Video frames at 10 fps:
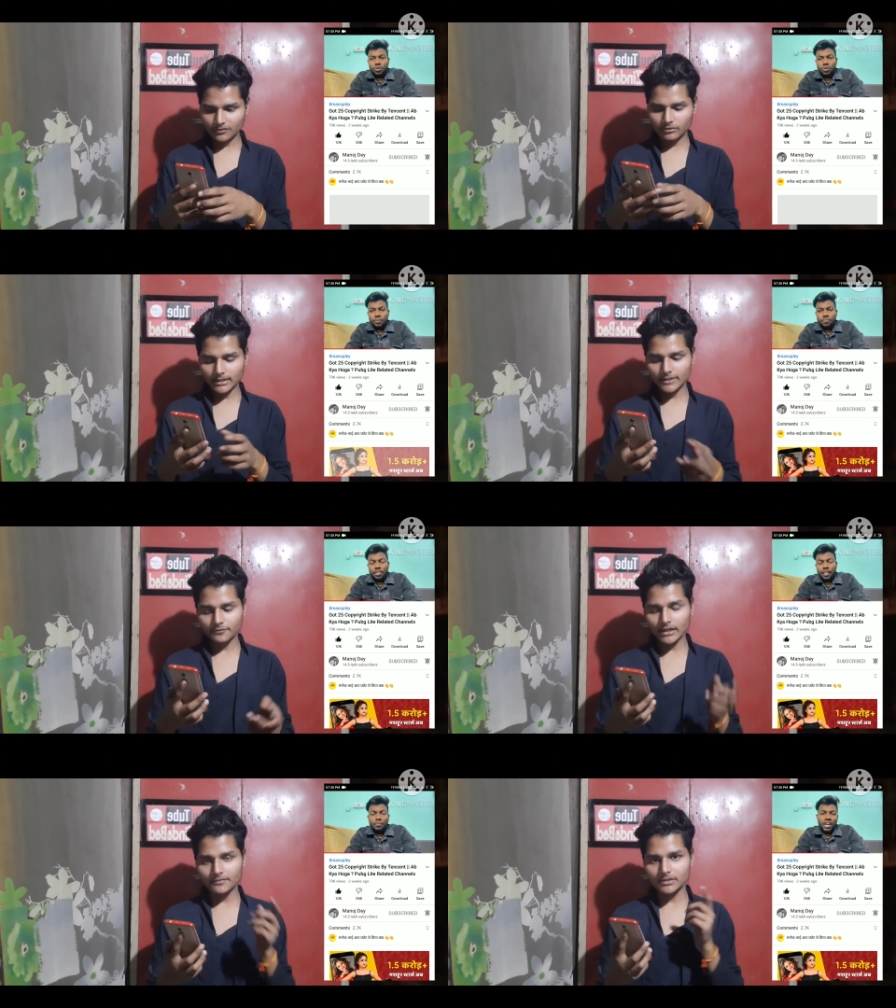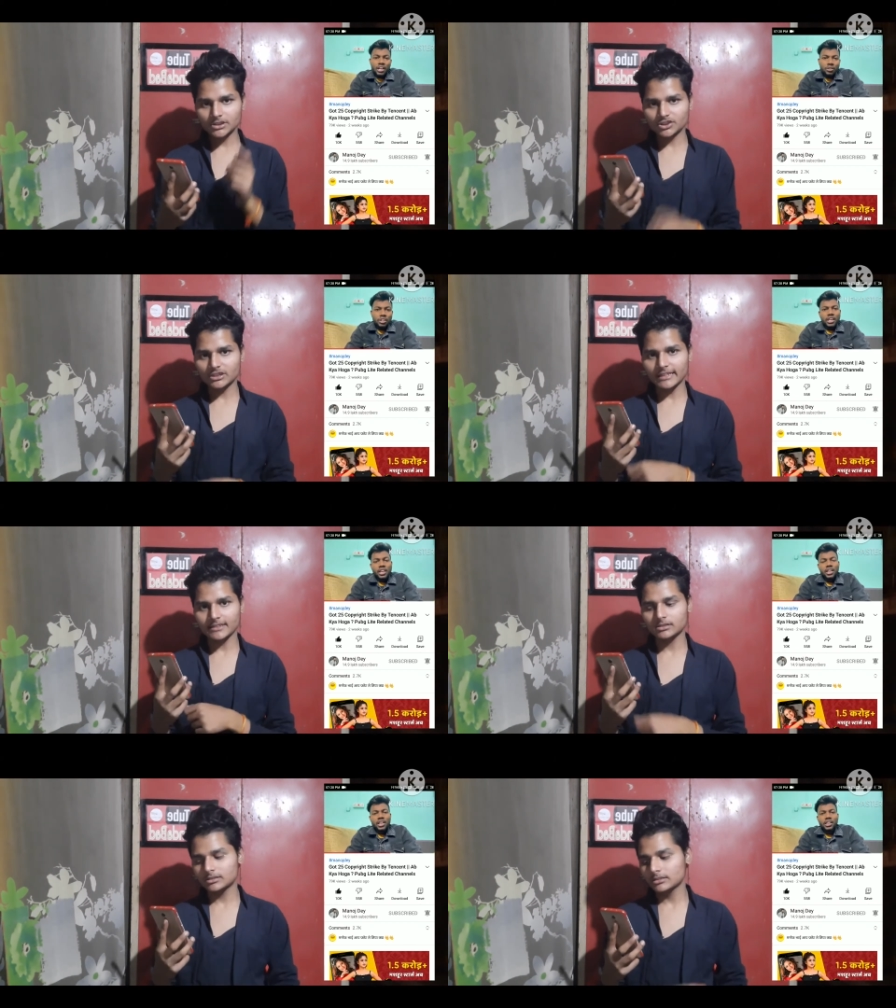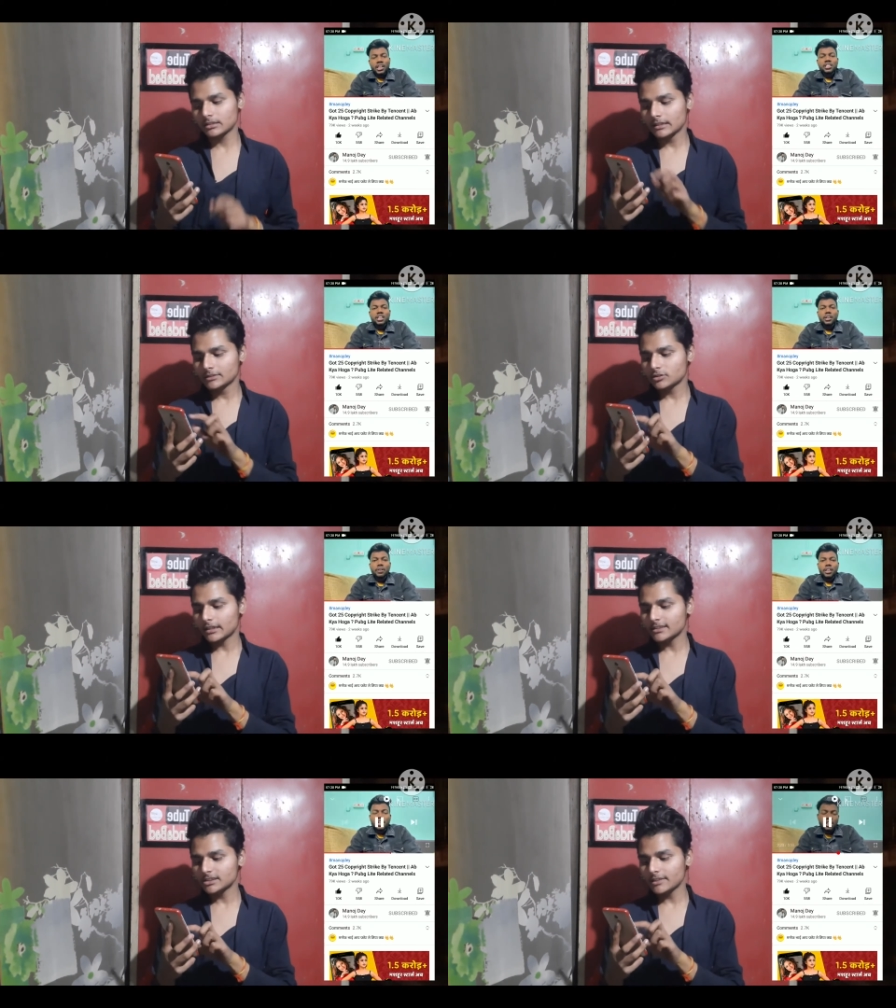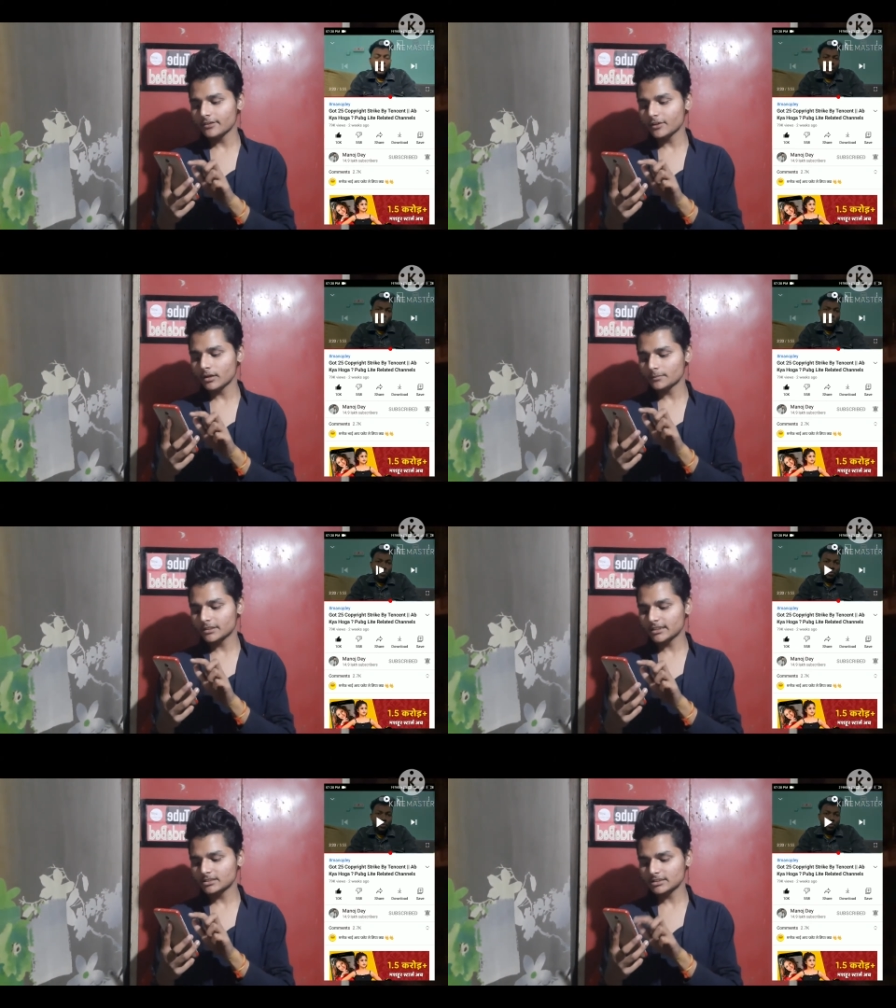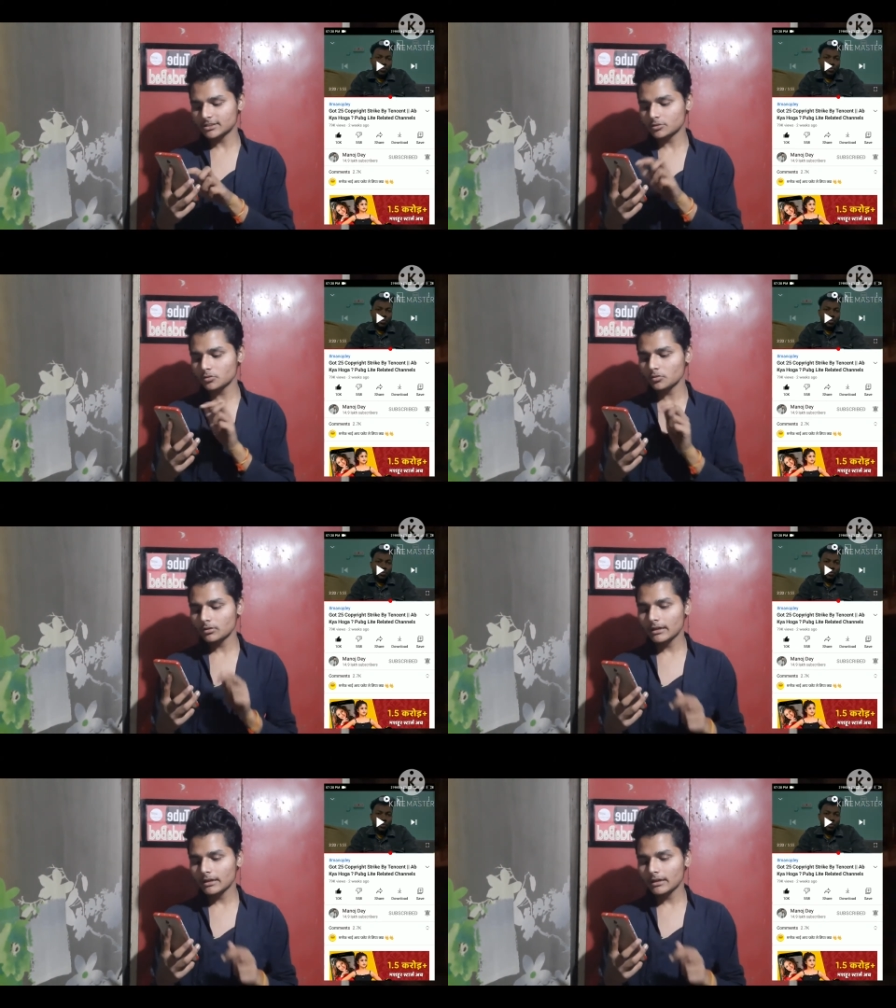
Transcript: ट्वेंटी फाइव स्ट्राइक्स तो गाइज ये वीडियो आप देख सकते हो